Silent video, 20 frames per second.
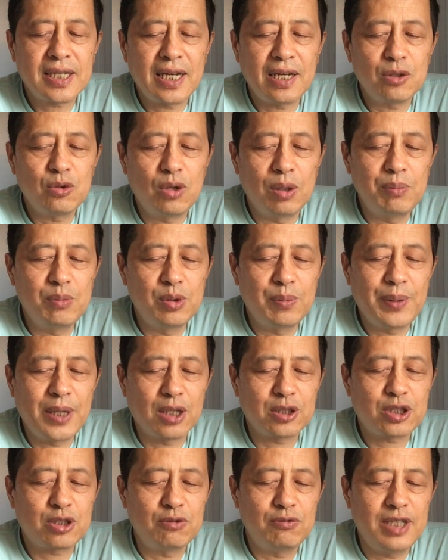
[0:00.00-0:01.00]
兰国目
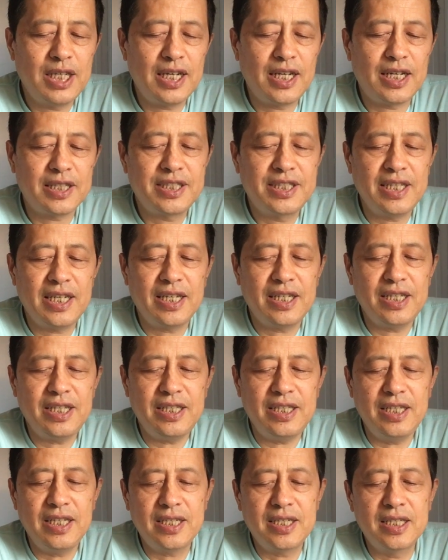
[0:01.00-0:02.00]
标是为了建立
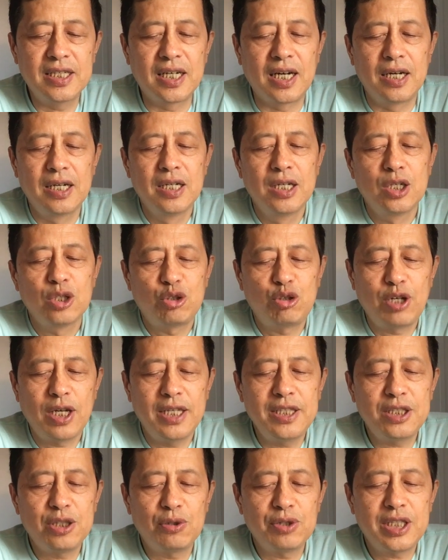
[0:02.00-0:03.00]
一个
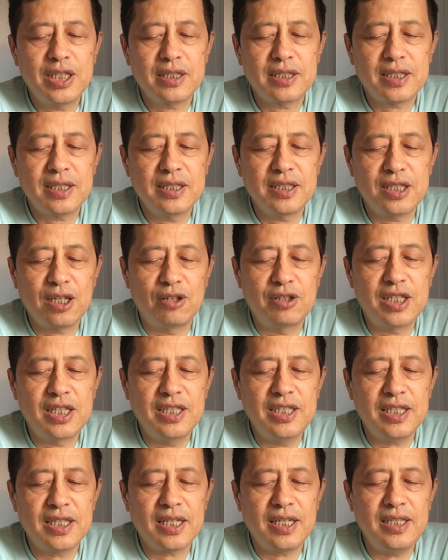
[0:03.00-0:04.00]
全球性政教合
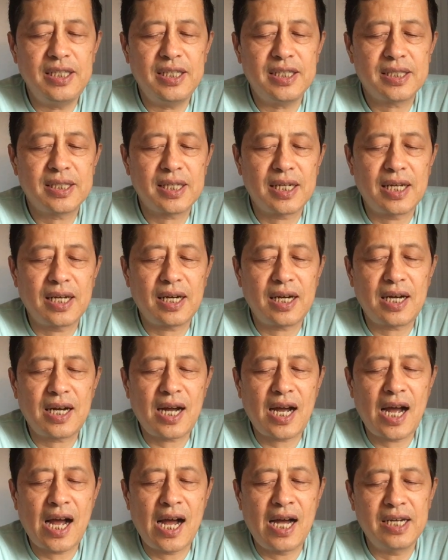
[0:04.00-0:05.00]
一的伊斯兰
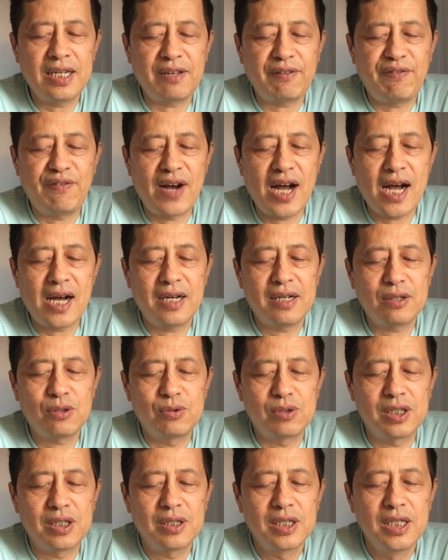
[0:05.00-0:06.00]
哈里发
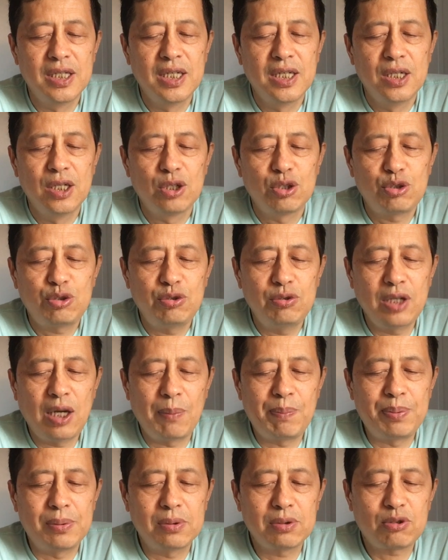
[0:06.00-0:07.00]
国，需要
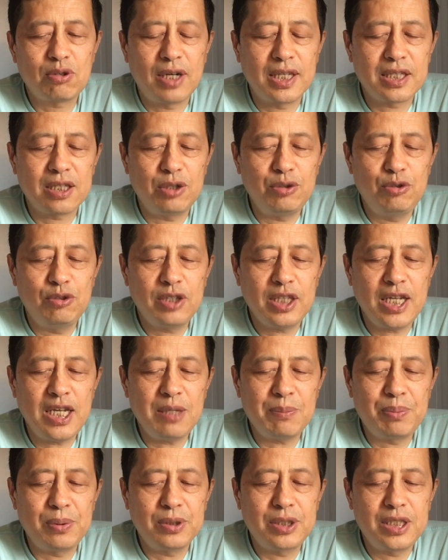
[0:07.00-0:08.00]
不断的与内
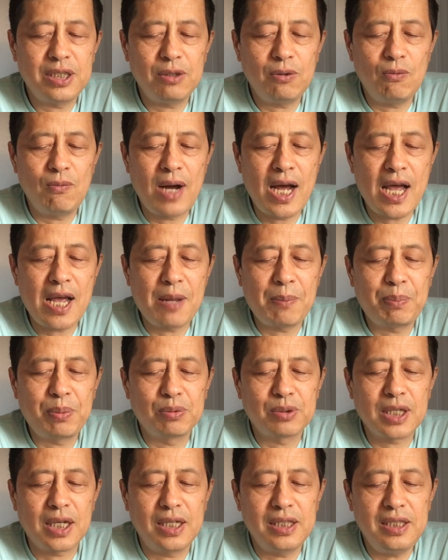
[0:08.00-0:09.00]
部及外
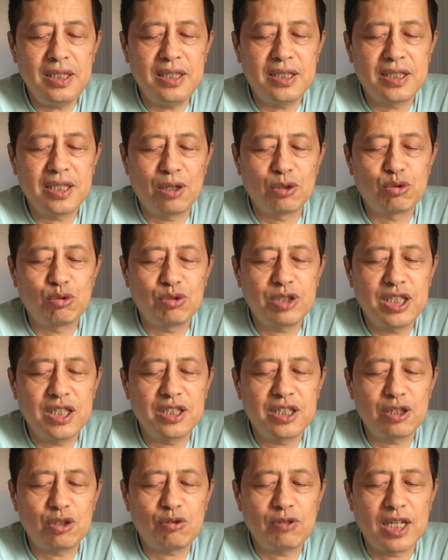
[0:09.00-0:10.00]
部的异教徒进
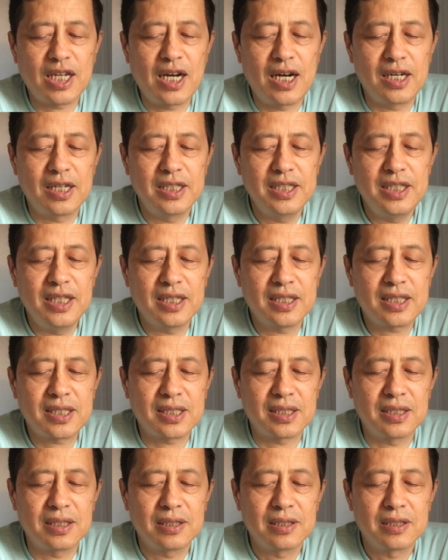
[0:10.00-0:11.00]
行对抗，因
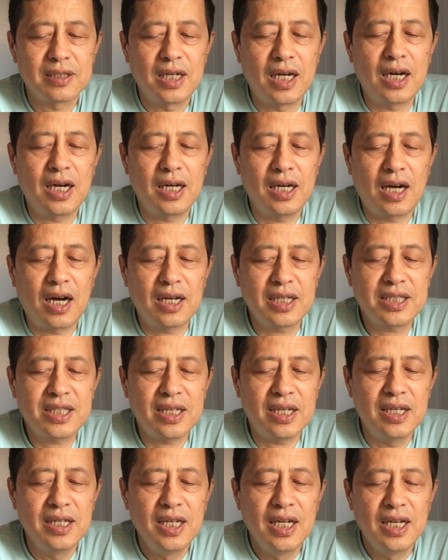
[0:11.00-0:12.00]
此。啊，而
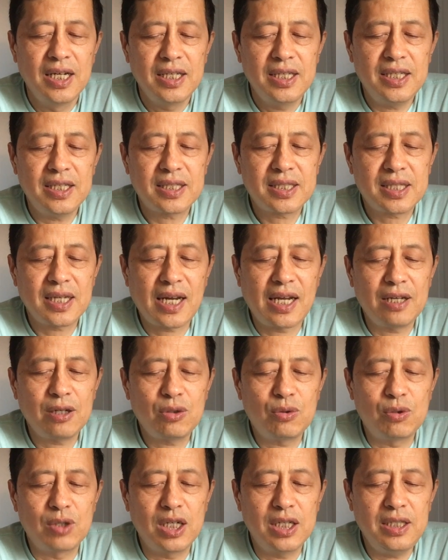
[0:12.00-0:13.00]
且伊斯兰
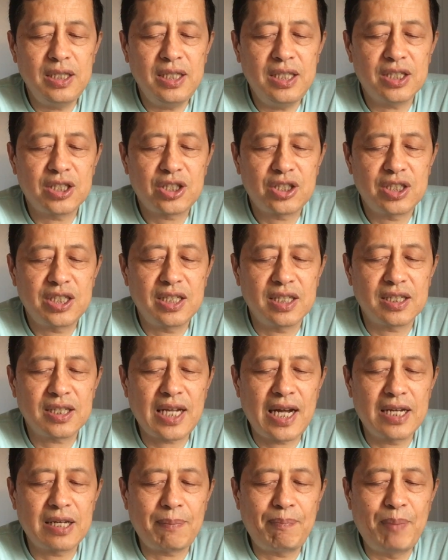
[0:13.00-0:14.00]
国意识形
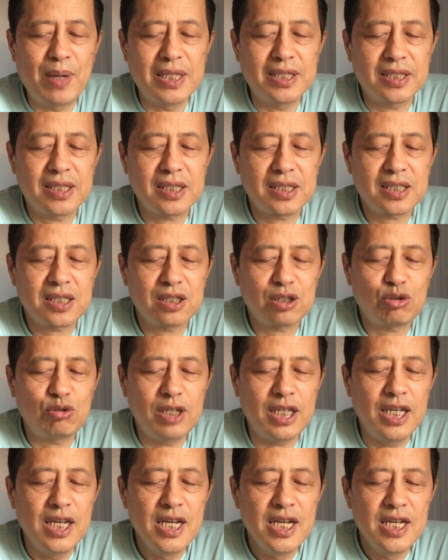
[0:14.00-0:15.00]
态的本质是对